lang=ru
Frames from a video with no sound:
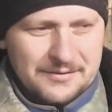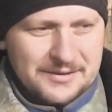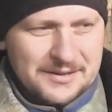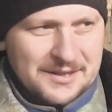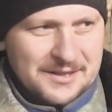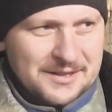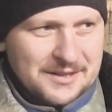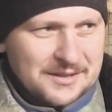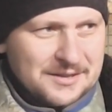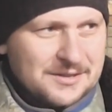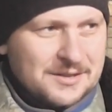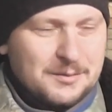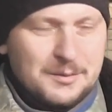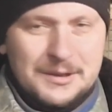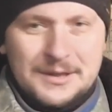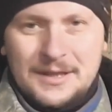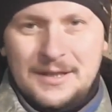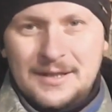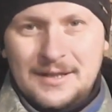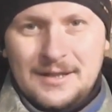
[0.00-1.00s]
в середине
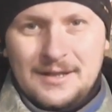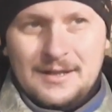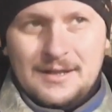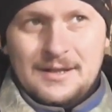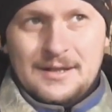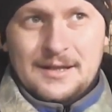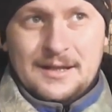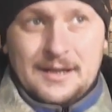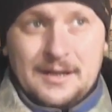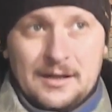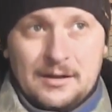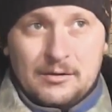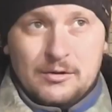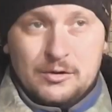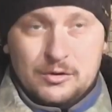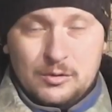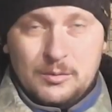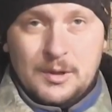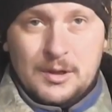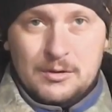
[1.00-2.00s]
зимы-то.
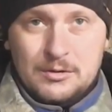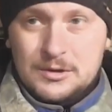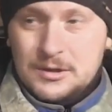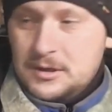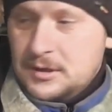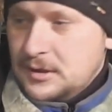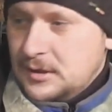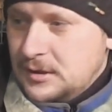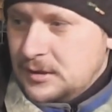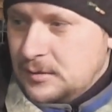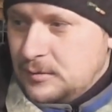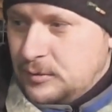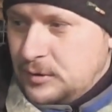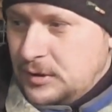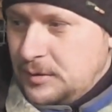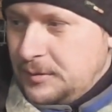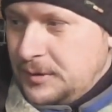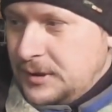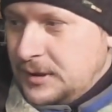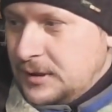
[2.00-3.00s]
Вот, ну, морозы
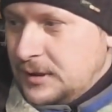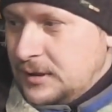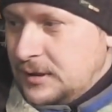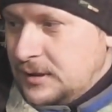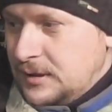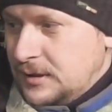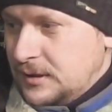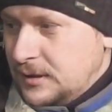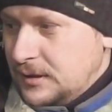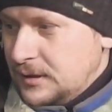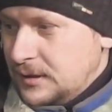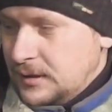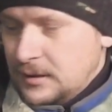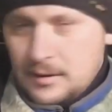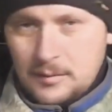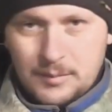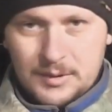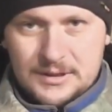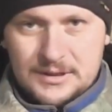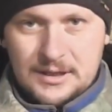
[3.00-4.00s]
более-менее
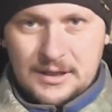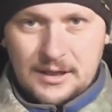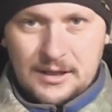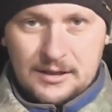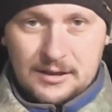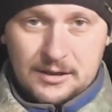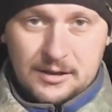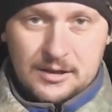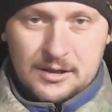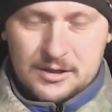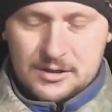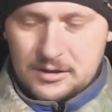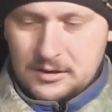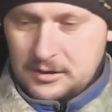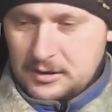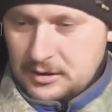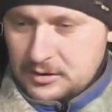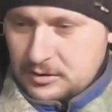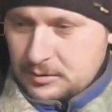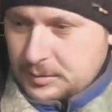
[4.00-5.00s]
постоянно, не, конечно,
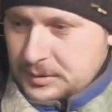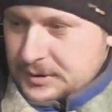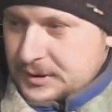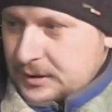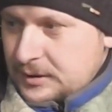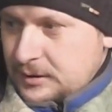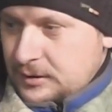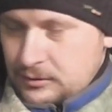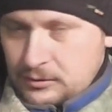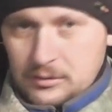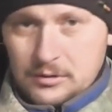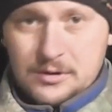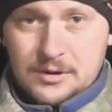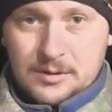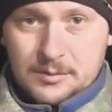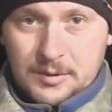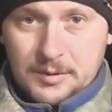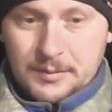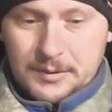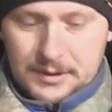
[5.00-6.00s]
не особо сильные, но,
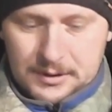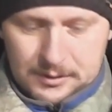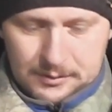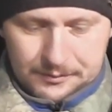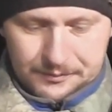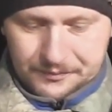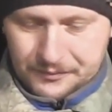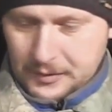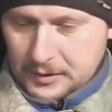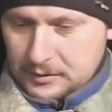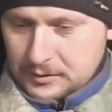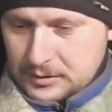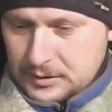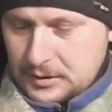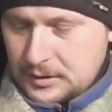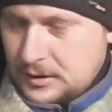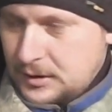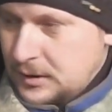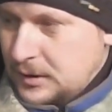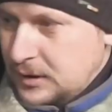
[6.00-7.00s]
тем не менее,
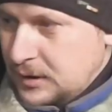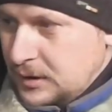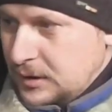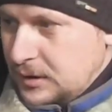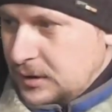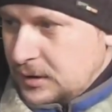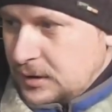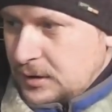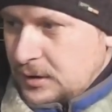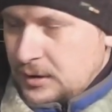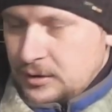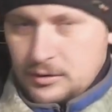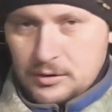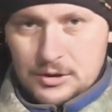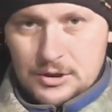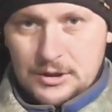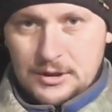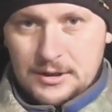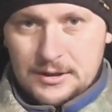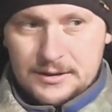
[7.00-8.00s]
морозы
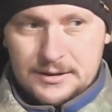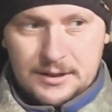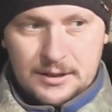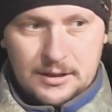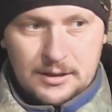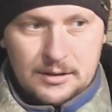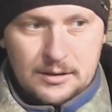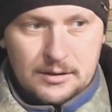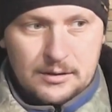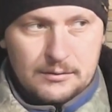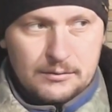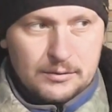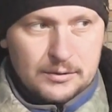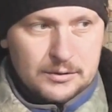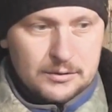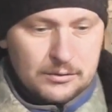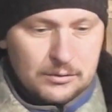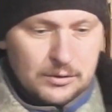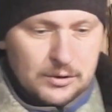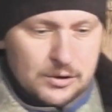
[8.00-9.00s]
тоже есть.
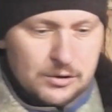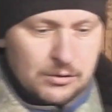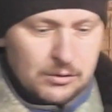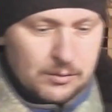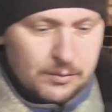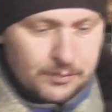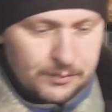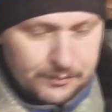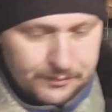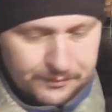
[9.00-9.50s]
Вот, ну и что,